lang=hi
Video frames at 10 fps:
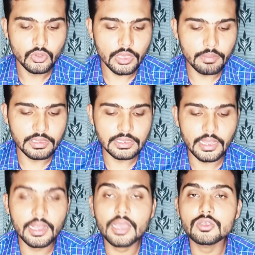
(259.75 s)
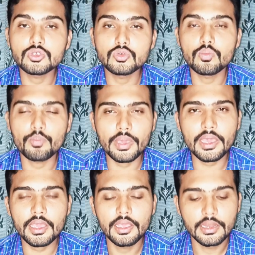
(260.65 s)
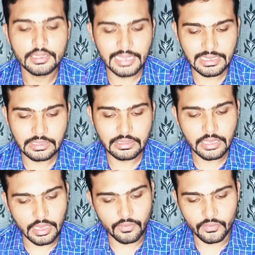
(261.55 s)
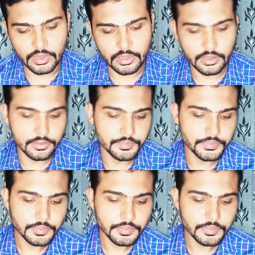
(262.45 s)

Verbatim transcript: तो ये बन जाएगा यू पे टैक्स एवरी ईयर